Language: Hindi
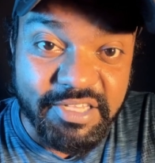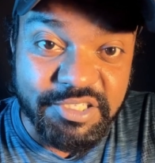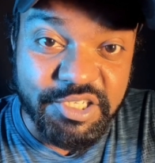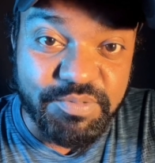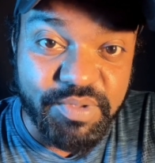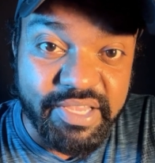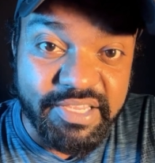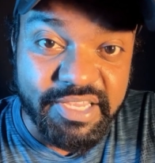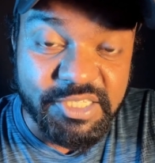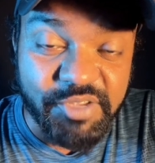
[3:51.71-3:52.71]
जिसमें
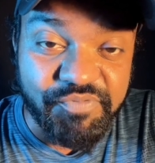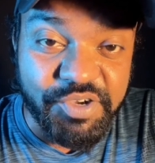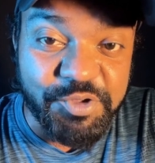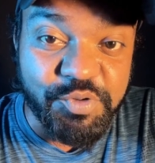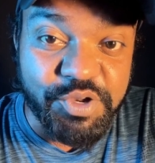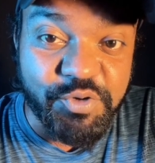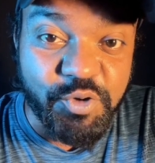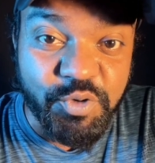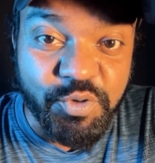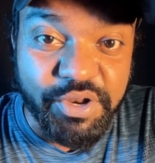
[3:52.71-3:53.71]
ये सब वीडियो
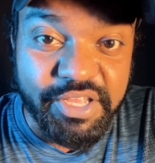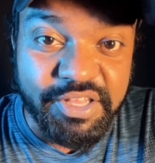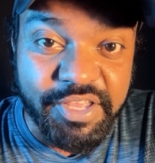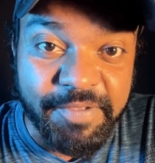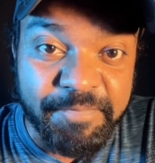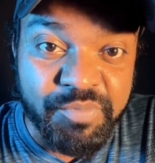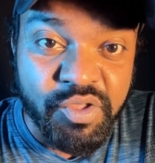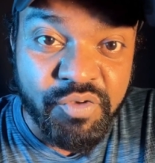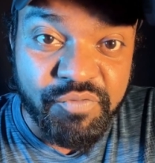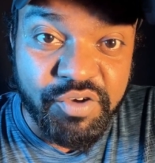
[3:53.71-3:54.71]
रिकॉर्ड हो रही थी
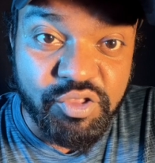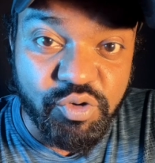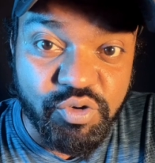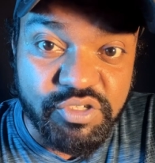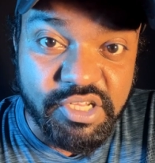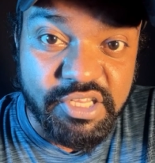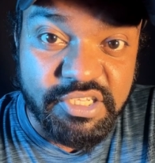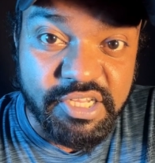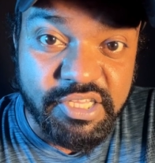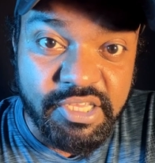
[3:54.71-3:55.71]
फिर दोनों जल्दी
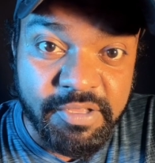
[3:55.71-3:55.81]
जल्दी